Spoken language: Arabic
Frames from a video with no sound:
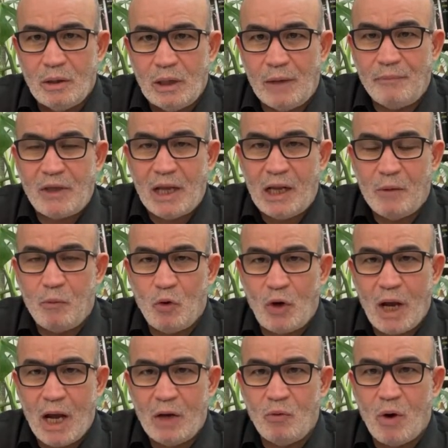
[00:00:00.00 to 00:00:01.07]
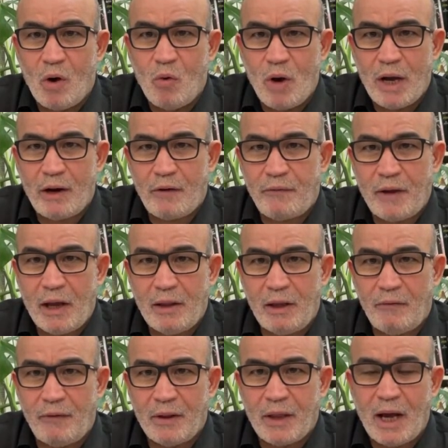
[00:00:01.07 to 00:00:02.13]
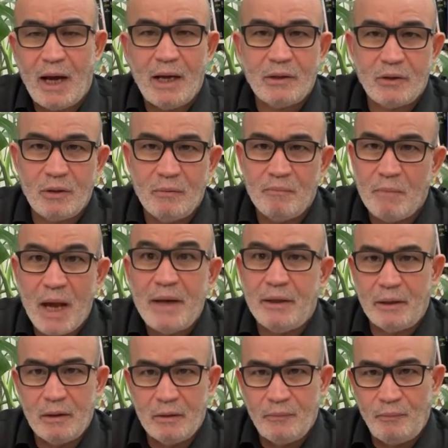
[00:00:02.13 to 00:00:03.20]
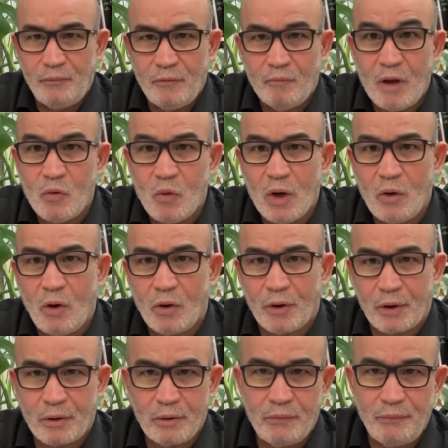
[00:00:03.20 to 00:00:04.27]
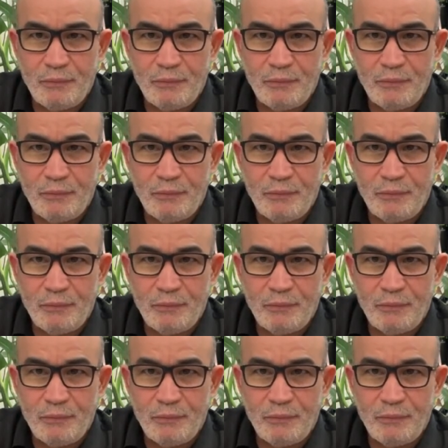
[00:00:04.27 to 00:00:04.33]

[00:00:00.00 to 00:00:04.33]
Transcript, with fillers: يمتلئ بكاء وهو يرى في هذه الفظاعات من؟ من هو الحر؟